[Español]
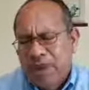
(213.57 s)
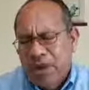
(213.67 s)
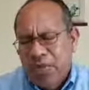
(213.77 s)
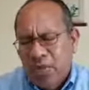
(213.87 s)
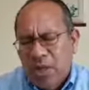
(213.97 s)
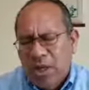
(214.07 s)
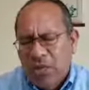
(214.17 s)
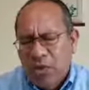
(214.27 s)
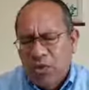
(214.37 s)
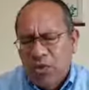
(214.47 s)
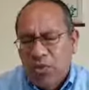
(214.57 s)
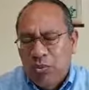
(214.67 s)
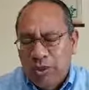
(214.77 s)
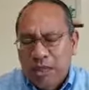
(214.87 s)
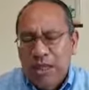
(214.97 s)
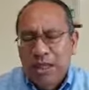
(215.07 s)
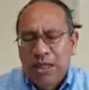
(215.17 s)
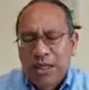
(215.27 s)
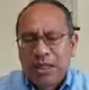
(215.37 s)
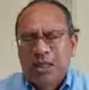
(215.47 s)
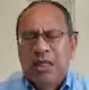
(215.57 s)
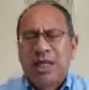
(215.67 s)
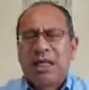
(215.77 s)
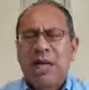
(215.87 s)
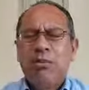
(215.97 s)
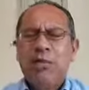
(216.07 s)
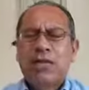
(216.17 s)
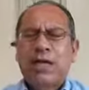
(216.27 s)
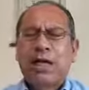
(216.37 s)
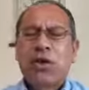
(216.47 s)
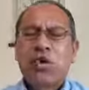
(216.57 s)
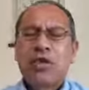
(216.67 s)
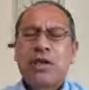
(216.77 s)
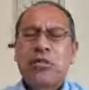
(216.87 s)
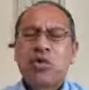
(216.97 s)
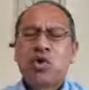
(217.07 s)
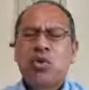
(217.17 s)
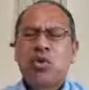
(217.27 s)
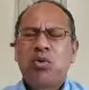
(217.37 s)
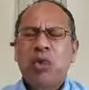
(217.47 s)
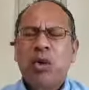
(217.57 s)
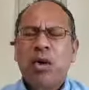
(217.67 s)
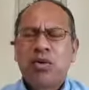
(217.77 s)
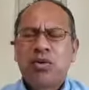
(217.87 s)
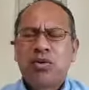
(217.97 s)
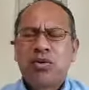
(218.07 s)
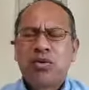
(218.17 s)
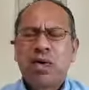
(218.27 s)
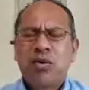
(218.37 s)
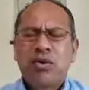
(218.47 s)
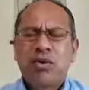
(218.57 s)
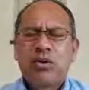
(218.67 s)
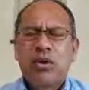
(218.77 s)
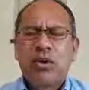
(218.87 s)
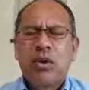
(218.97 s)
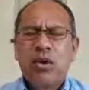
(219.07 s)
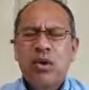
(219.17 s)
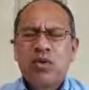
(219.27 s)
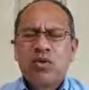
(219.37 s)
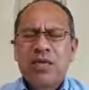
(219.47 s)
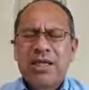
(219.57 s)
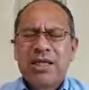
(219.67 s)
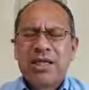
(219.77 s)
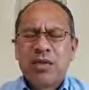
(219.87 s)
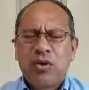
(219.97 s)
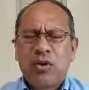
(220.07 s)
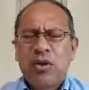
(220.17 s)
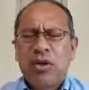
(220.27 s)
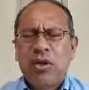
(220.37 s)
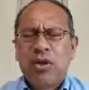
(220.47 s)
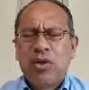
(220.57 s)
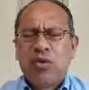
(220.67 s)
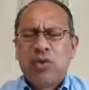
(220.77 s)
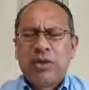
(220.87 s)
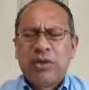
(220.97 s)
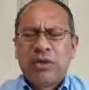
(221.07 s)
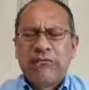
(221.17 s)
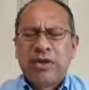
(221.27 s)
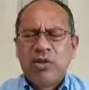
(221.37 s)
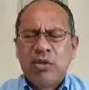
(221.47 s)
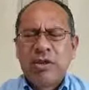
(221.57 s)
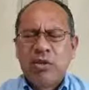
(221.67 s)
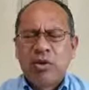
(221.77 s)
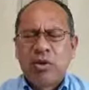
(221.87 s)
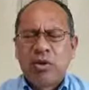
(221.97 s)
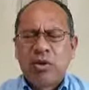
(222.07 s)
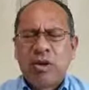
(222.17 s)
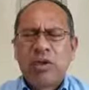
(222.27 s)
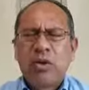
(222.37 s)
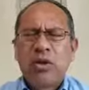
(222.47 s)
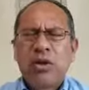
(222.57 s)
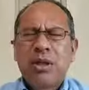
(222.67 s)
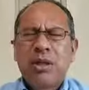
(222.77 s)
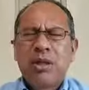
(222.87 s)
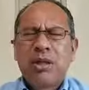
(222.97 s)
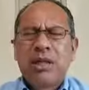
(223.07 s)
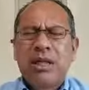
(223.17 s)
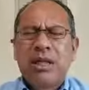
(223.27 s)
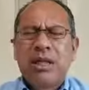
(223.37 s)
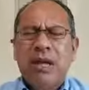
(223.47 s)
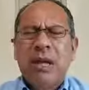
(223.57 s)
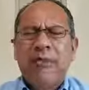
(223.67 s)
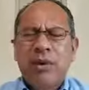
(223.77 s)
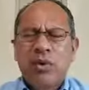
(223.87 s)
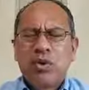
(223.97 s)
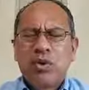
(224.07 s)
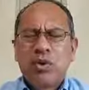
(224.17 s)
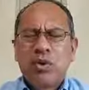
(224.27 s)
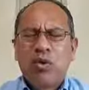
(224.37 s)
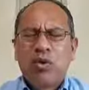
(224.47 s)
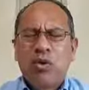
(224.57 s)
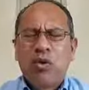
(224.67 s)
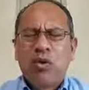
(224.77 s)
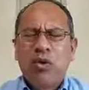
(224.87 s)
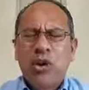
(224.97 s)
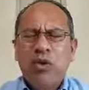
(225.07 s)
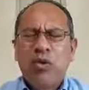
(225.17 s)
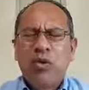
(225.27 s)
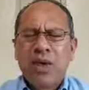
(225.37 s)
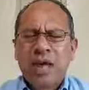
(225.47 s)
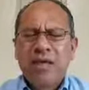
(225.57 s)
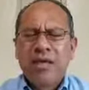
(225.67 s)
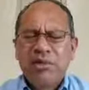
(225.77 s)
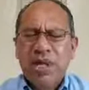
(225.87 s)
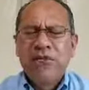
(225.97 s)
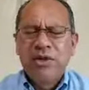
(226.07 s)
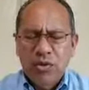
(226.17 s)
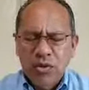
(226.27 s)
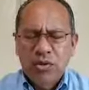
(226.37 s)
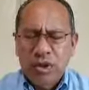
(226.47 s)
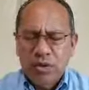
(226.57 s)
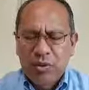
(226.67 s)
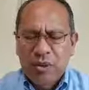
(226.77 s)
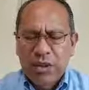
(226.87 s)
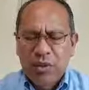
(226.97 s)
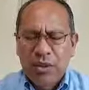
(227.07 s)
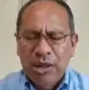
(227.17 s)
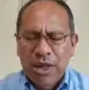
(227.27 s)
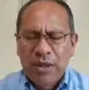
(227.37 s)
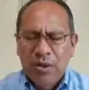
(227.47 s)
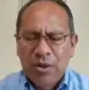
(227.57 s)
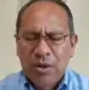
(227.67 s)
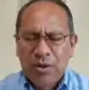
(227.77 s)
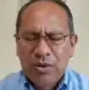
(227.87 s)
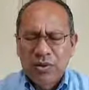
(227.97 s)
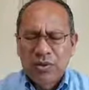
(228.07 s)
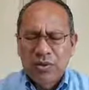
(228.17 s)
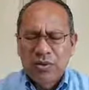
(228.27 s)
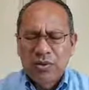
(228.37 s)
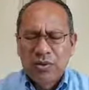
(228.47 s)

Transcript: Proclamamos tu poder, te exaltamos, te reconocemos como nuestra luz, nuestro sustentador, nuestro defensor y nuestro protector. Te alabamos, oh Dios, por lo bueno, lo grande y maravilloso que tú eres con cada uno de nosotros.